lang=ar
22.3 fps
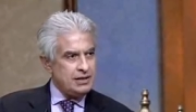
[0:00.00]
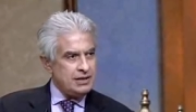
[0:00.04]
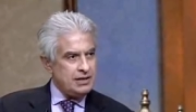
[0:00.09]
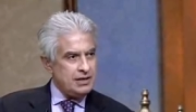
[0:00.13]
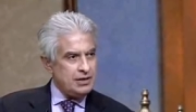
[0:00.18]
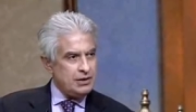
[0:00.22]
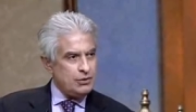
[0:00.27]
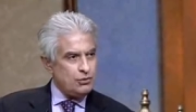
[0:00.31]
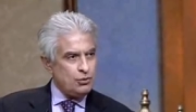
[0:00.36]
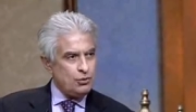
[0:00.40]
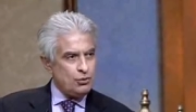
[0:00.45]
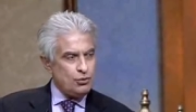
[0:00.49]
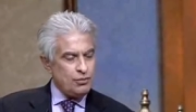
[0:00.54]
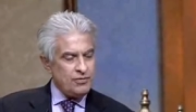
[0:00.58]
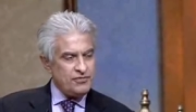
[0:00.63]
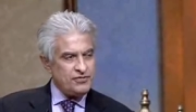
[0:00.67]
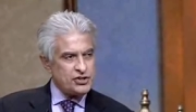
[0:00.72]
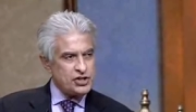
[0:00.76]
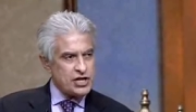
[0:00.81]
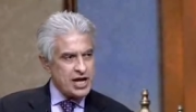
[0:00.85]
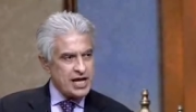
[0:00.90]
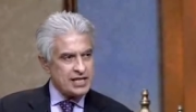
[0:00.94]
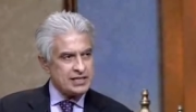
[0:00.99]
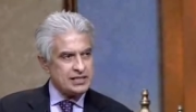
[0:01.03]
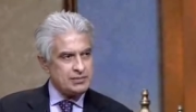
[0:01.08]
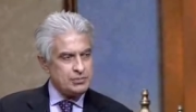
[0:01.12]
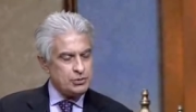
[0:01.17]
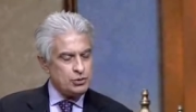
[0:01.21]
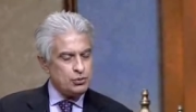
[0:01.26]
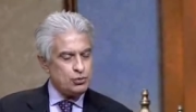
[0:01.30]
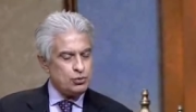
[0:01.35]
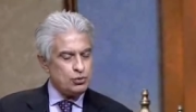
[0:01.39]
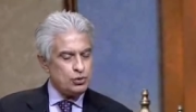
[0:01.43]
آه، ومفيش حد
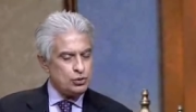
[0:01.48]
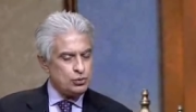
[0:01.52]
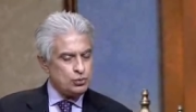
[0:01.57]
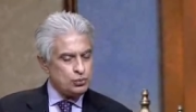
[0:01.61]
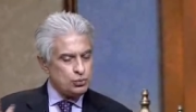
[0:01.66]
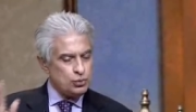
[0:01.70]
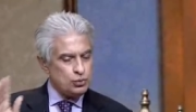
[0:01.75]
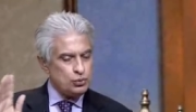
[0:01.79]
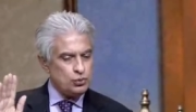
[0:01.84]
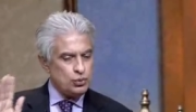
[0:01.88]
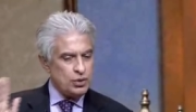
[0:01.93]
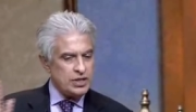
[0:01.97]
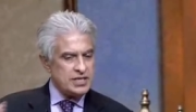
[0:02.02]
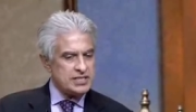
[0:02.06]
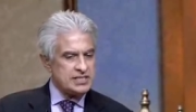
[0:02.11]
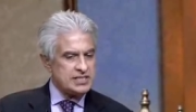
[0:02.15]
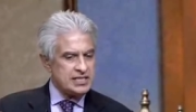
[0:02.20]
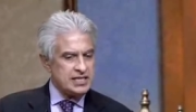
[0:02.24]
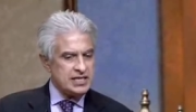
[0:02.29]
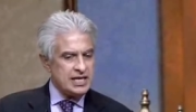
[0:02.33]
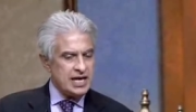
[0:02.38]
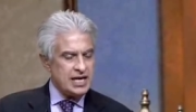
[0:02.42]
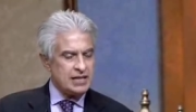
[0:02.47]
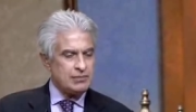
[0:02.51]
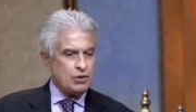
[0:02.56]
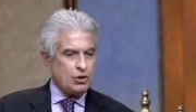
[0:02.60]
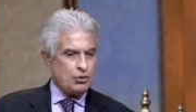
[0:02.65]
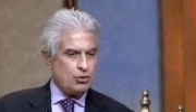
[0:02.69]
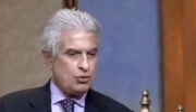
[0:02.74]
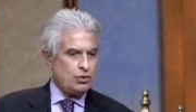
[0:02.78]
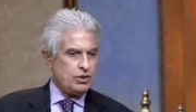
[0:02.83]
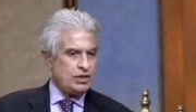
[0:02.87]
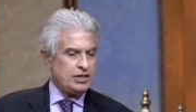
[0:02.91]
بيقول انه انه هذه اهانه
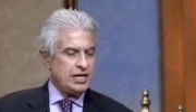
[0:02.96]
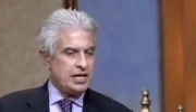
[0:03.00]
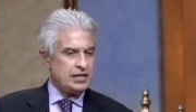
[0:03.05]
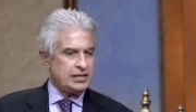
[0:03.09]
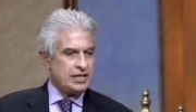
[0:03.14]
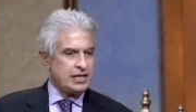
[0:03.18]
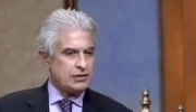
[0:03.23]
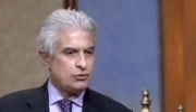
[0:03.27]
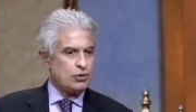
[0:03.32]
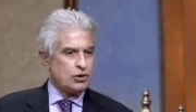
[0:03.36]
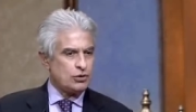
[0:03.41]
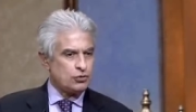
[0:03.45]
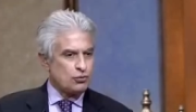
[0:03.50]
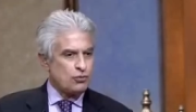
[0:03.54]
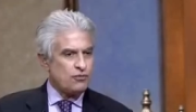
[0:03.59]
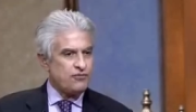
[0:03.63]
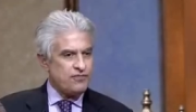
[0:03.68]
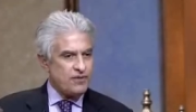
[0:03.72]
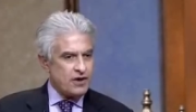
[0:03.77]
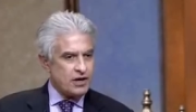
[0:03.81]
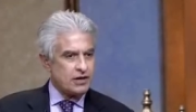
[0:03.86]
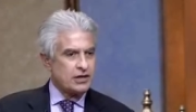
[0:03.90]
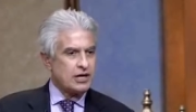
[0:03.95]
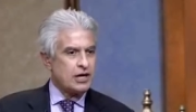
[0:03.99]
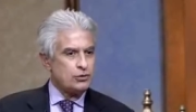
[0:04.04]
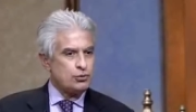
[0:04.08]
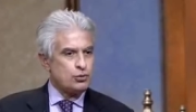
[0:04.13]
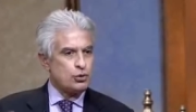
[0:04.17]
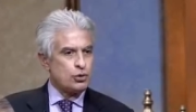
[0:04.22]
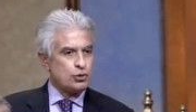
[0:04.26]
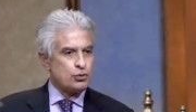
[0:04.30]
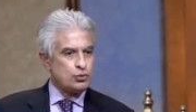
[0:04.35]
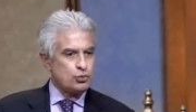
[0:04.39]
هو يعني الكفار
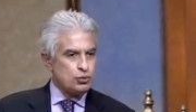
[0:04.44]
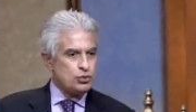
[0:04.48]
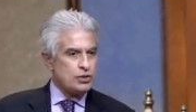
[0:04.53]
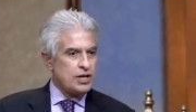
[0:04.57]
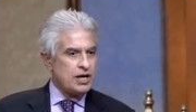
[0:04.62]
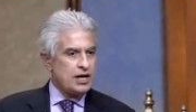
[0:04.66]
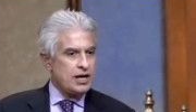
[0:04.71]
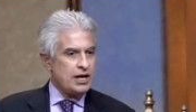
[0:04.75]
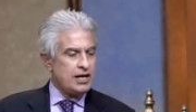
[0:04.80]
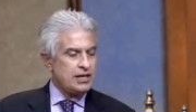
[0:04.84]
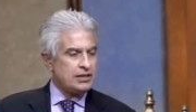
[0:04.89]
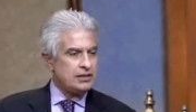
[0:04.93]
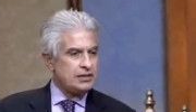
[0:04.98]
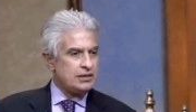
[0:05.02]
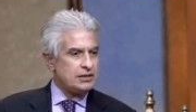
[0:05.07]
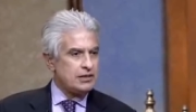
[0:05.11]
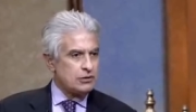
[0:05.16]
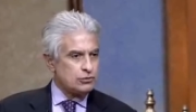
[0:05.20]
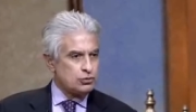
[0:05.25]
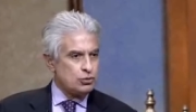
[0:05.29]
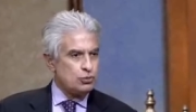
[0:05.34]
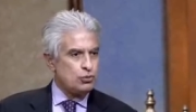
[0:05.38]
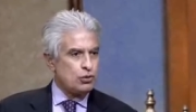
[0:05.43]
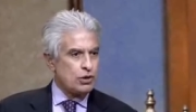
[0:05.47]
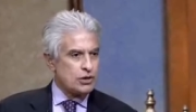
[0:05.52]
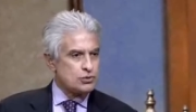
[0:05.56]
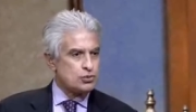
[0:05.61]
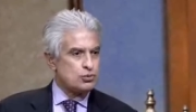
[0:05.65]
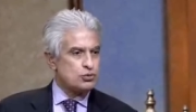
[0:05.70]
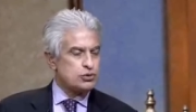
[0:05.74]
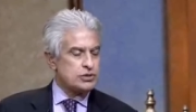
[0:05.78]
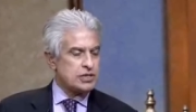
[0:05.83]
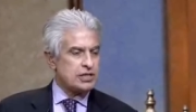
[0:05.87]
كانوا يريدون ان يقتلوا
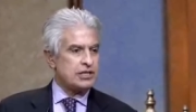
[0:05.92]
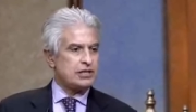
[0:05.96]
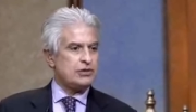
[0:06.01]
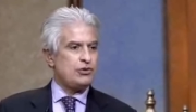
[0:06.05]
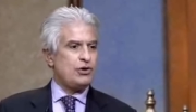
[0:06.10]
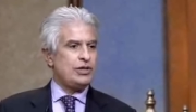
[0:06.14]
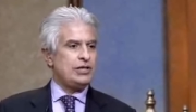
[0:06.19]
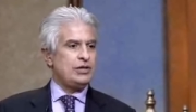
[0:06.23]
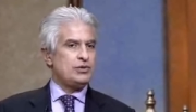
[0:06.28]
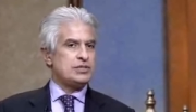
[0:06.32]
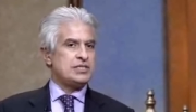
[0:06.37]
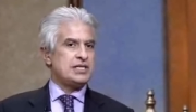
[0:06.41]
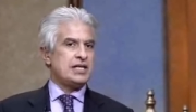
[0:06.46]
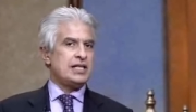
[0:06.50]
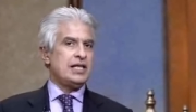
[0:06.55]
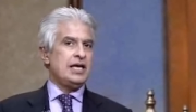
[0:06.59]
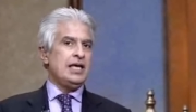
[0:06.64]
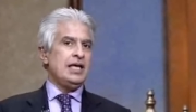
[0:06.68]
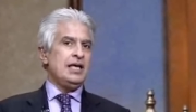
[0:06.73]
الرسول صلى الله عليه وسلم